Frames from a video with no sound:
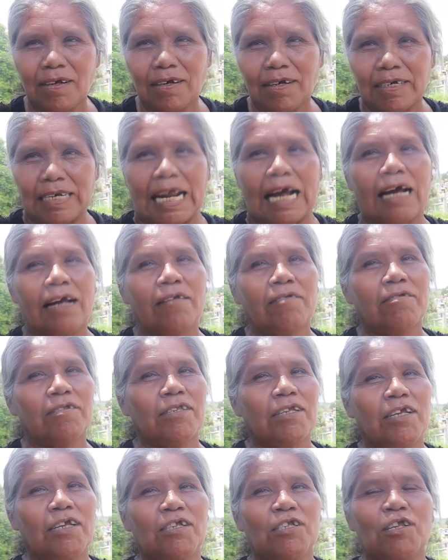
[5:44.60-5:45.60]
Claro,
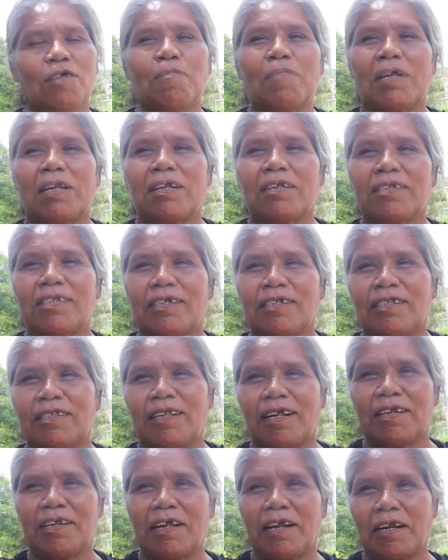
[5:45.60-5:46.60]
sí, sí, para si
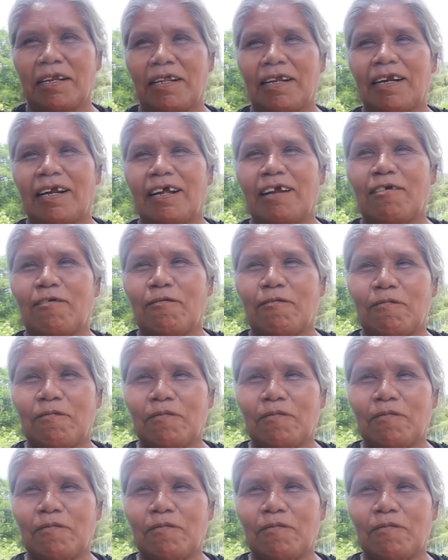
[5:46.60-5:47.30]
tenía dinero.